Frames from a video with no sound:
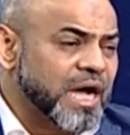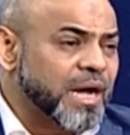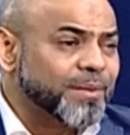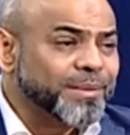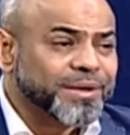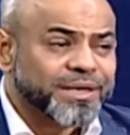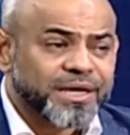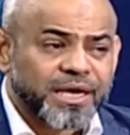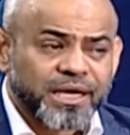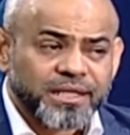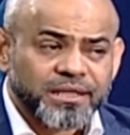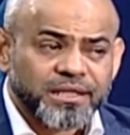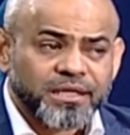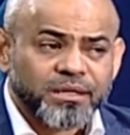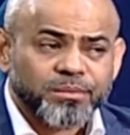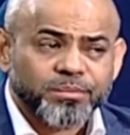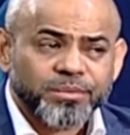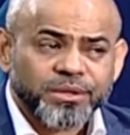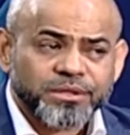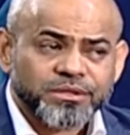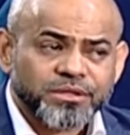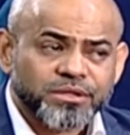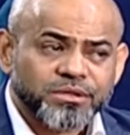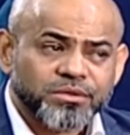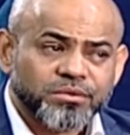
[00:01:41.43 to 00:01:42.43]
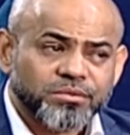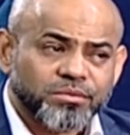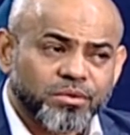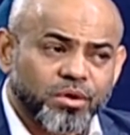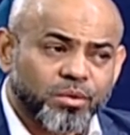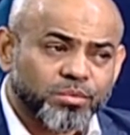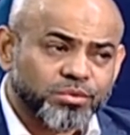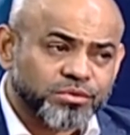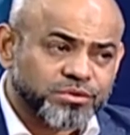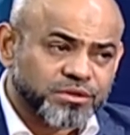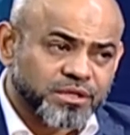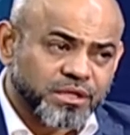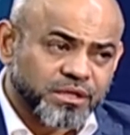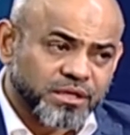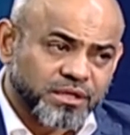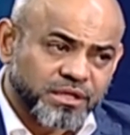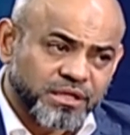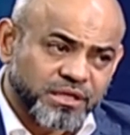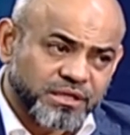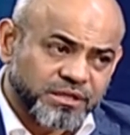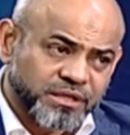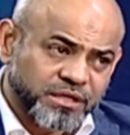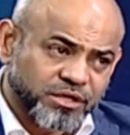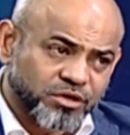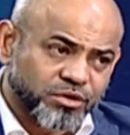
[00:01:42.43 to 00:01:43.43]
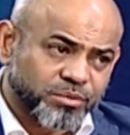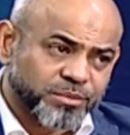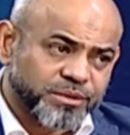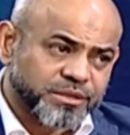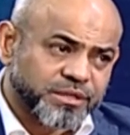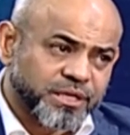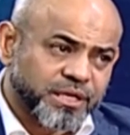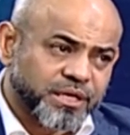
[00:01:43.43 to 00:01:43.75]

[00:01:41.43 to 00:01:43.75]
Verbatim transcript: আমার খাদ্যাভ্যাসের অবস্থাটা কি সেটাও আমি